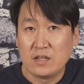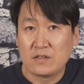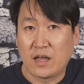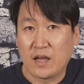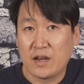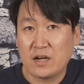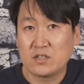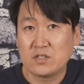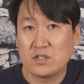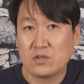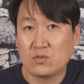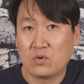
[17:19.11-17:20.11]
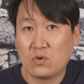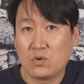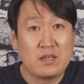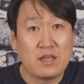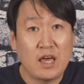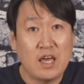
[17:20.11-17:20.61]

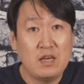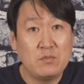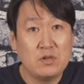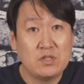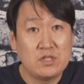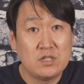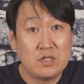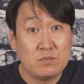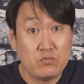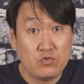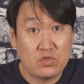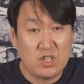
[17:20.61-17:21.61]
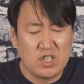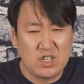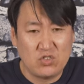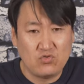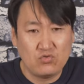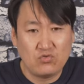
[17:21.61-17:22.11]
대략적으로 게임을 뛰시는 분
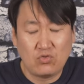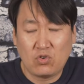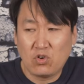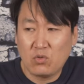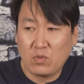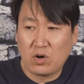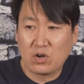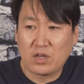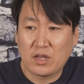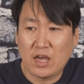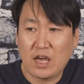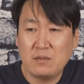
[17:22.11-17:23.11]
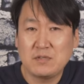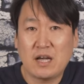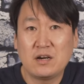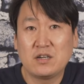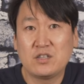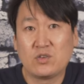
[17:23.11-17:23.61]
기준으로 뭐 게임
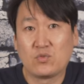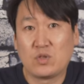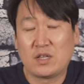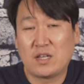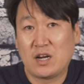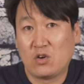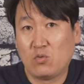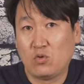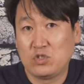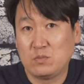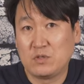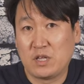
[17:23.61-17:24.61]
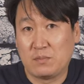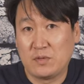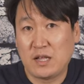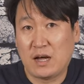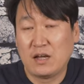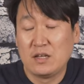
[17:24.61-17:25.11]
사거리 정도 된다라고 보시면
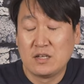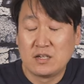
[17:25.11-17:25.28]
됩니다.